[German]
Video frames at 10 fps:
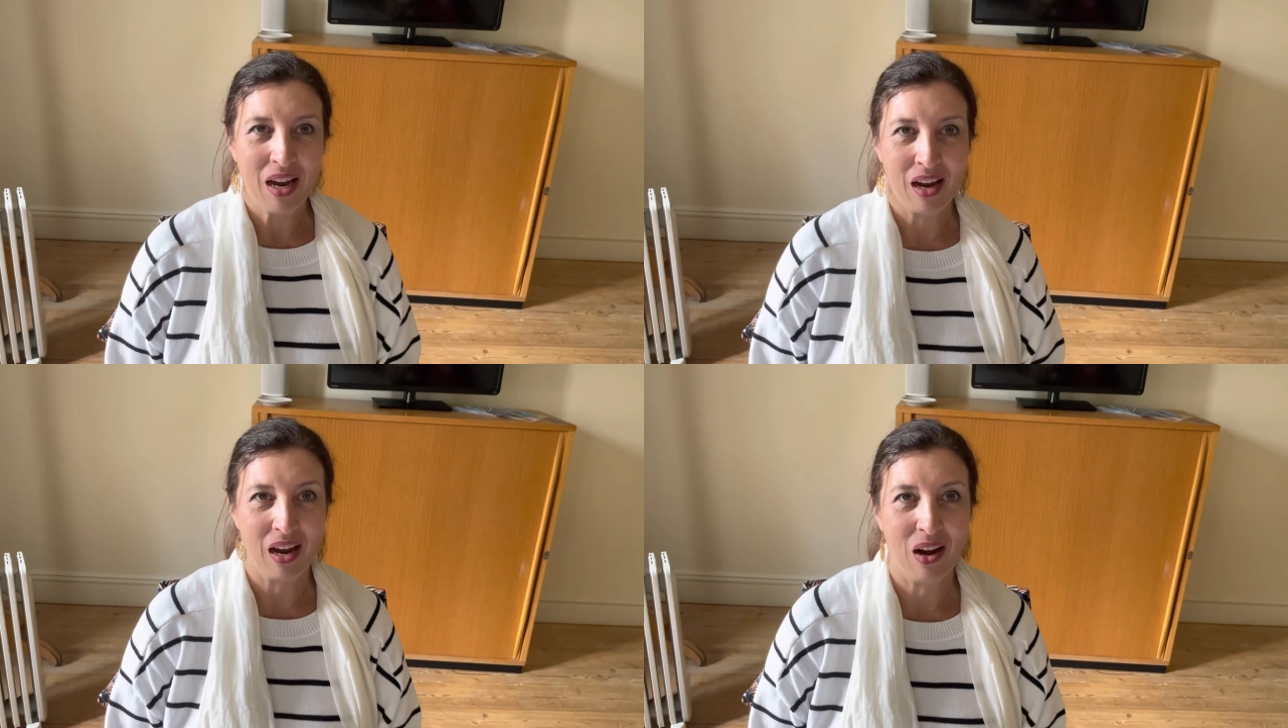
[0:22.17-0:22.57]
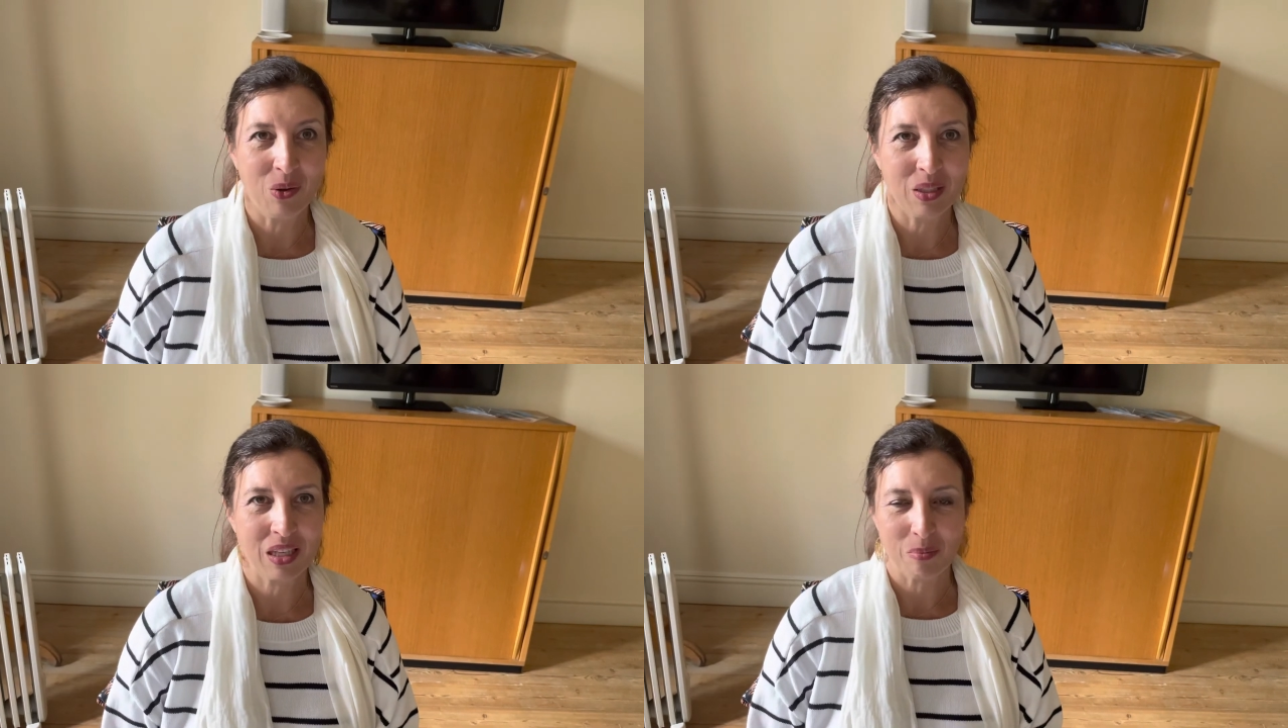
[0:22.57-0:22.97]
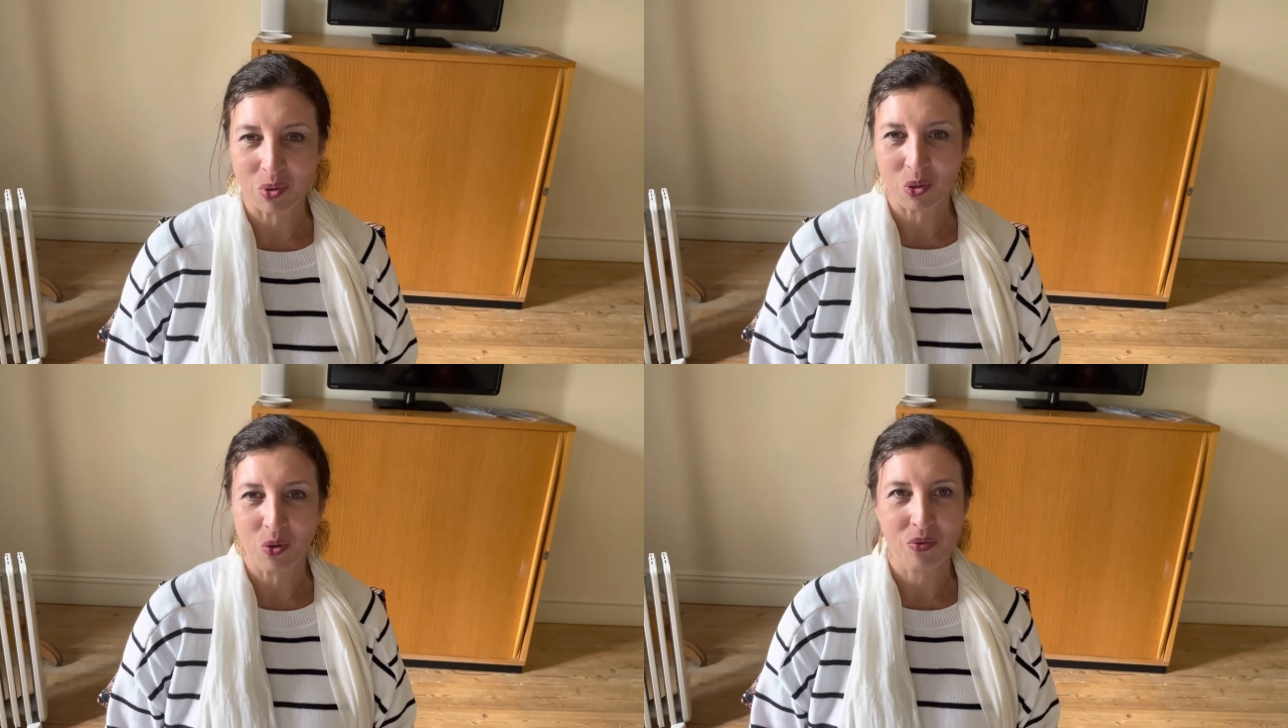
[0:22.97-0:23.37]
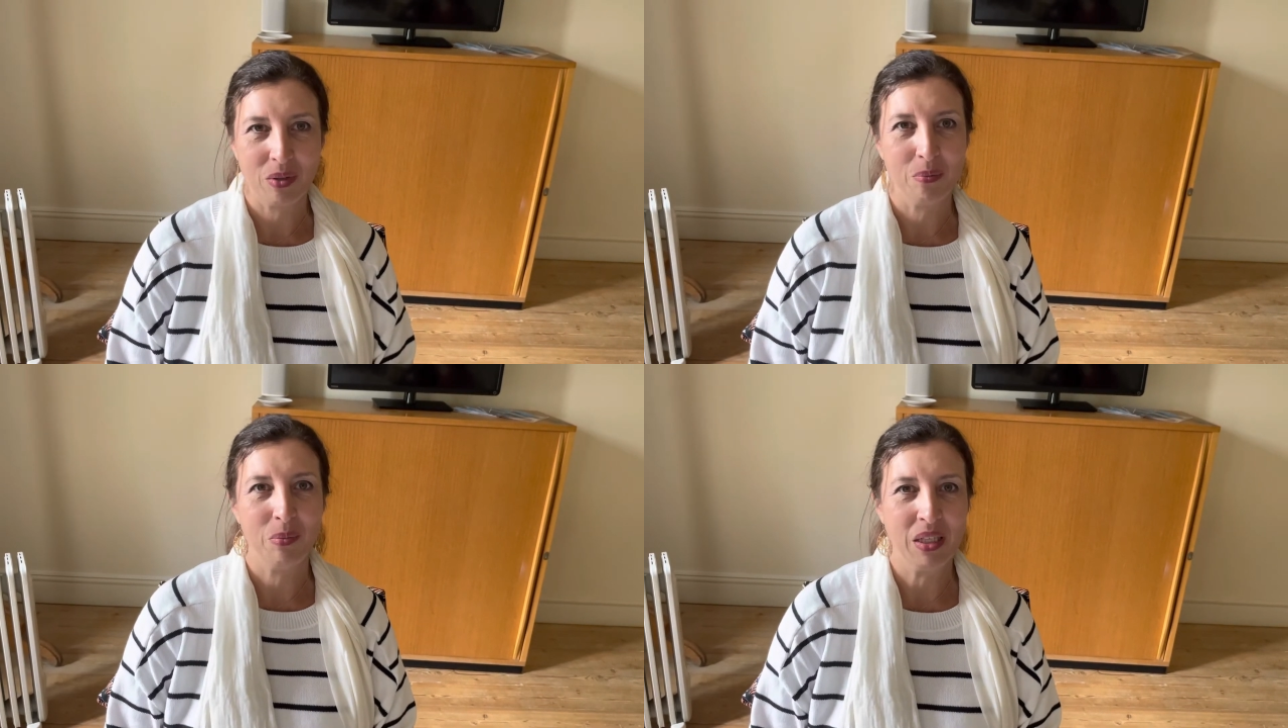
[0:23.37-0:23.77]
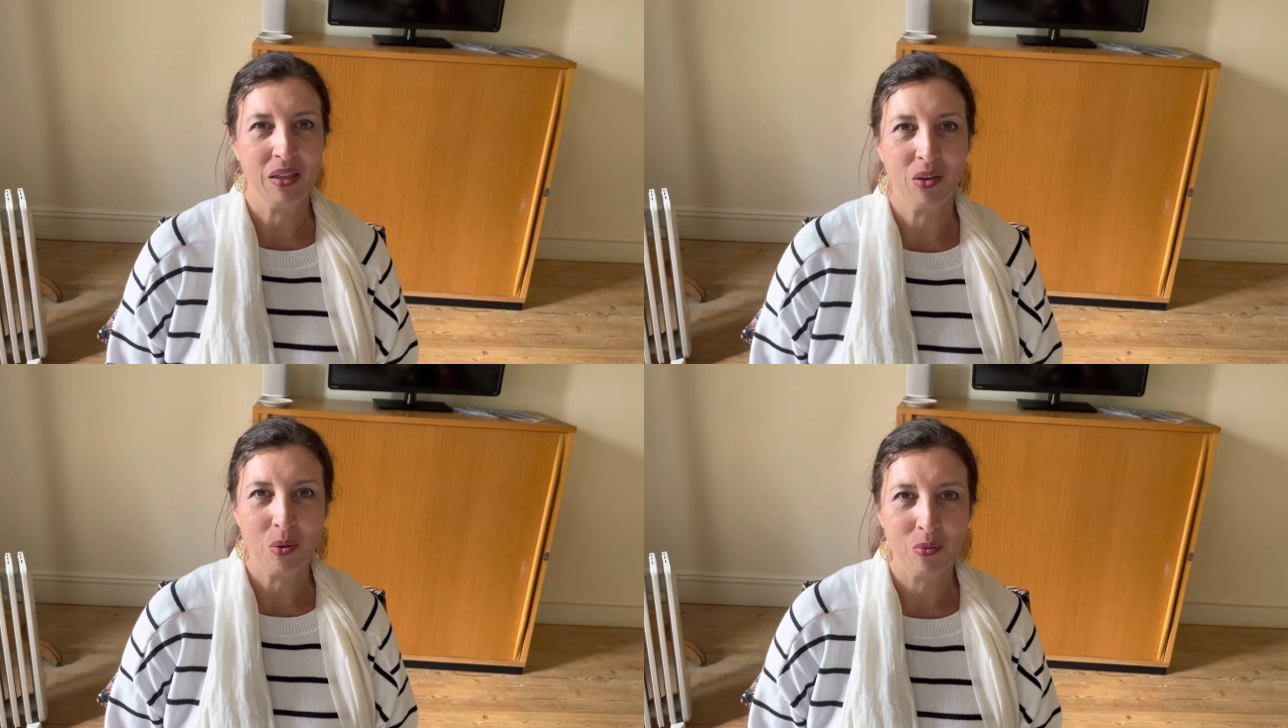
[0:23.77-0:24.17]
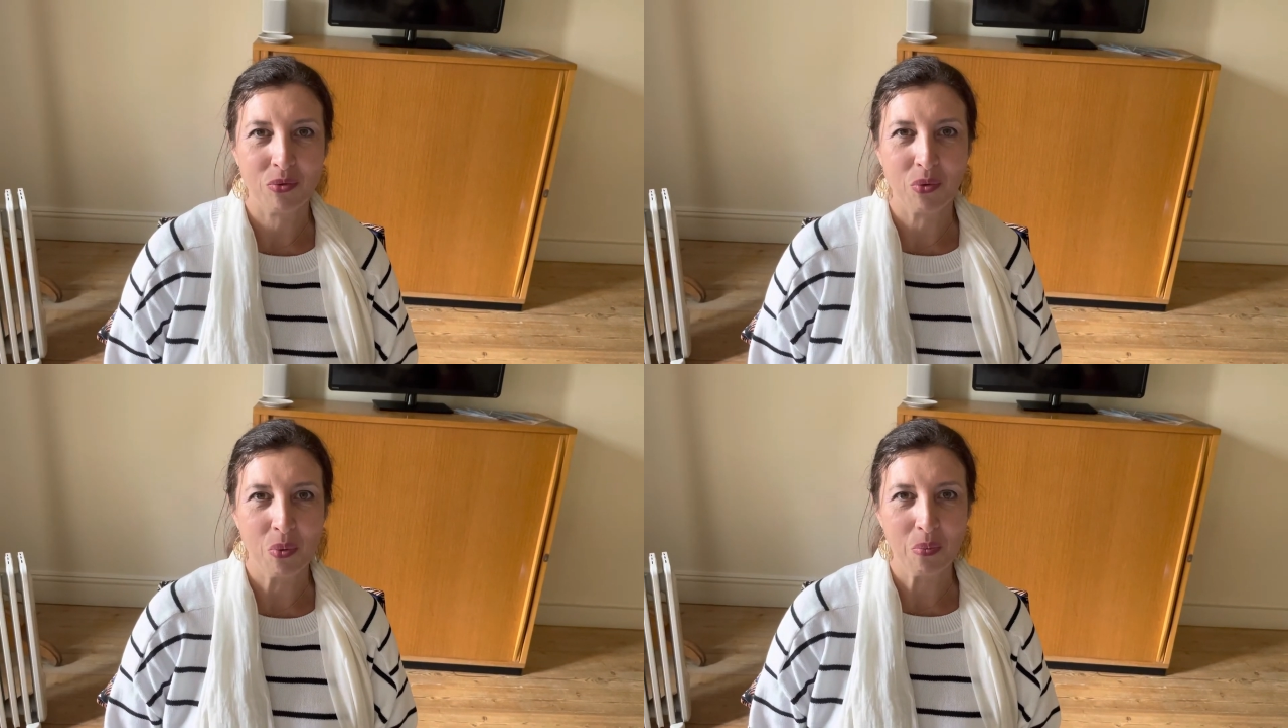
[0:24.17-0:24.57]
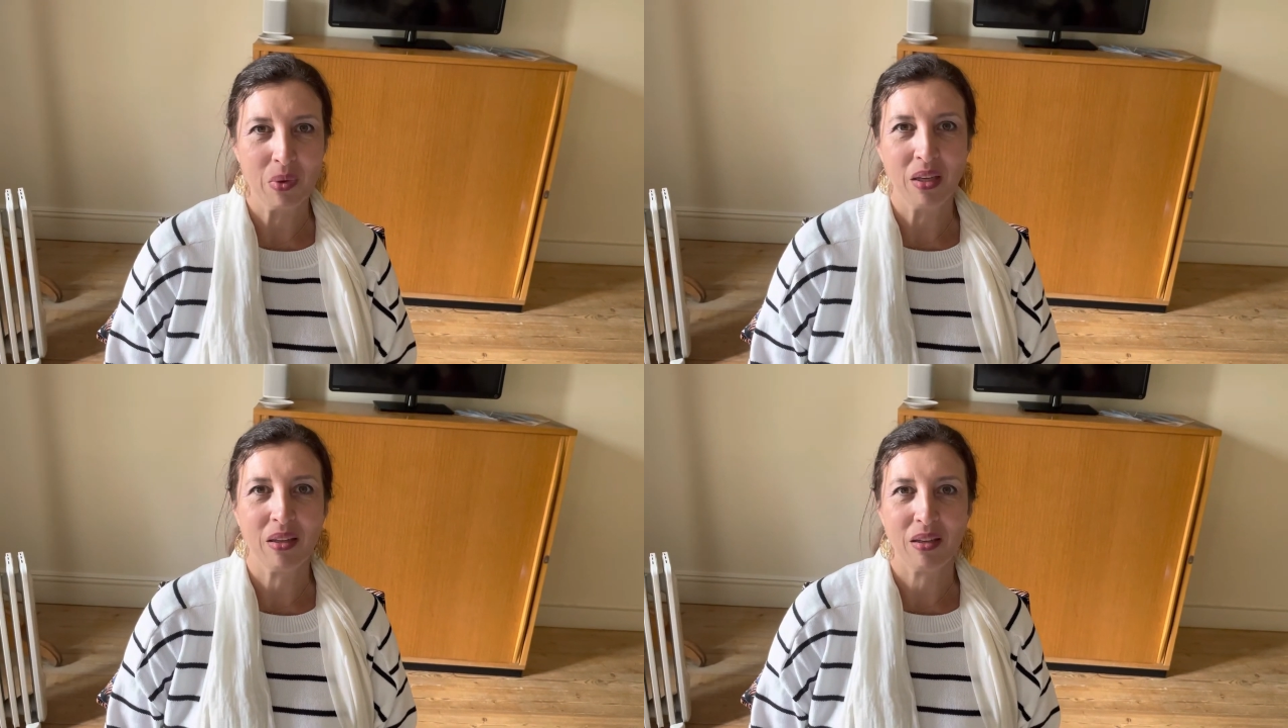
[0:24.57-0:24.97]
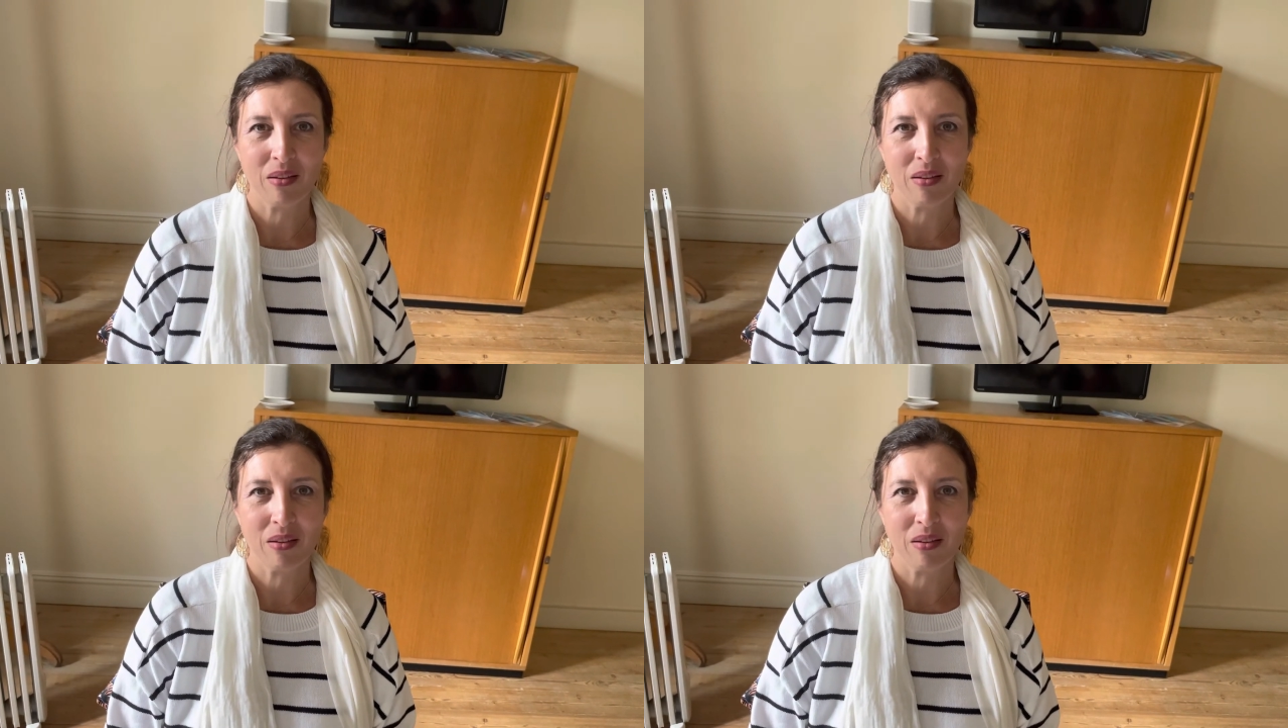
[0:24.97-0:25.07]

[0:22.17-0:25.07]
heraus, habe so viel mitgenommen für mich